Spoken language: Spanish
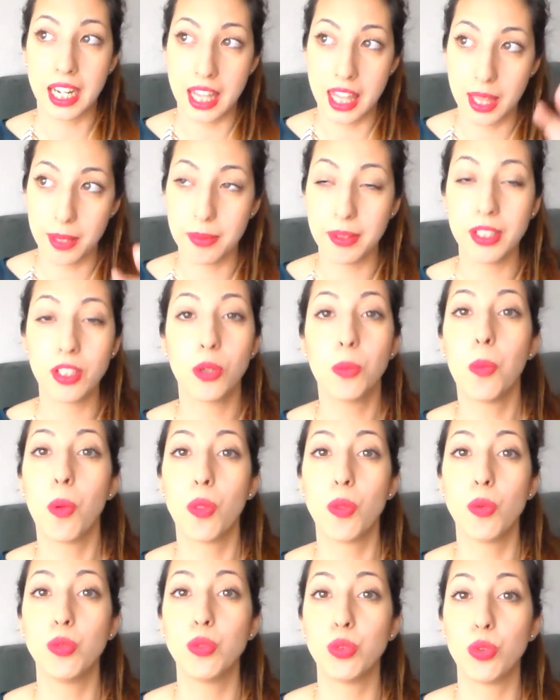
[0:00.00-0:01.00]
Quedaban
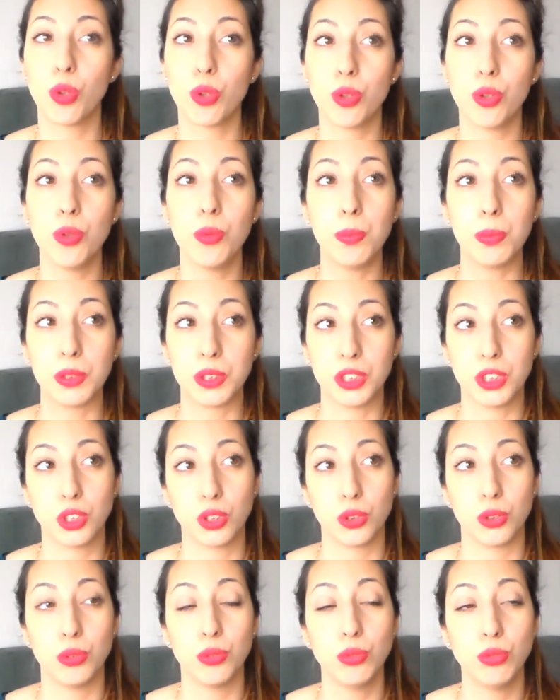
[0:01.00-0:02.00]
como de un tono, pues eso,